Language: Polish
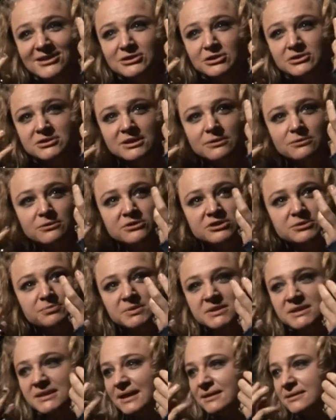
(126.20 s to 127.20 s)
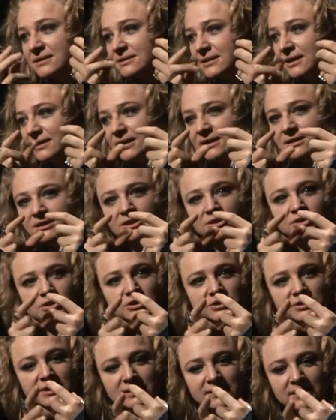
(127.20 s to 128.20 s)
został rozpisany na
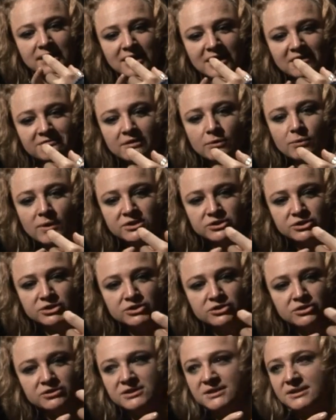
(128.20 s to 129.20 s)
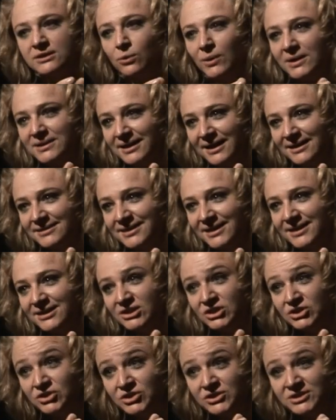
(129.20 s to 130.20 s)
jakieś takie kawałeczki, to jest składane
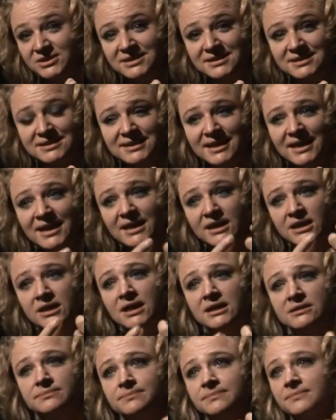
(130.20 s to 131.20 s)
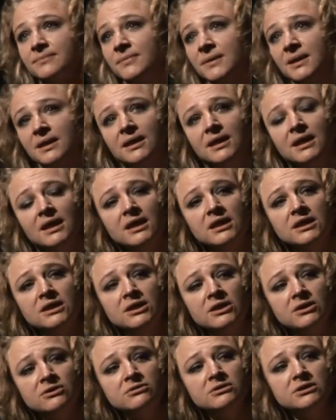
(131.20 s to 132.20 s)
i, czy, i, ja,
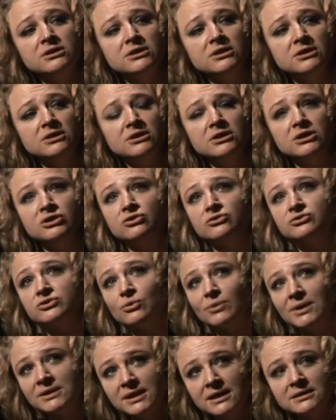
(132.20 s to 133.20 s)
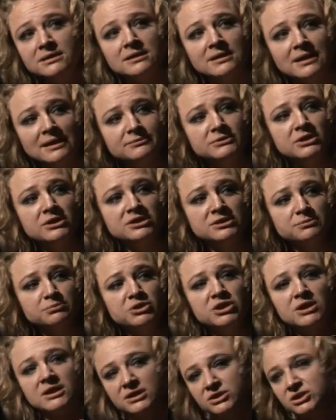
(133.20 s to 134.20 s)
i, i to składanie dla mnie jest
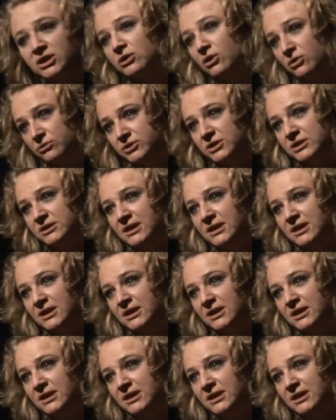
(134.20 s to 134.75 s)
przerażające.